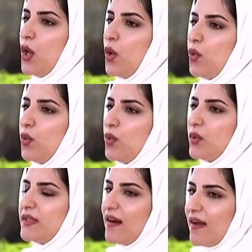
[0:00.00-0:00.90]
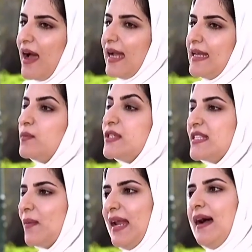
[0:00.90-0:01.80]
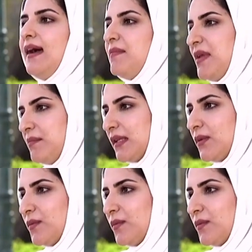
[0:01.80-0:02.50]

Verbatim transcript: وترقى إلى المستوى العالمي المطلوب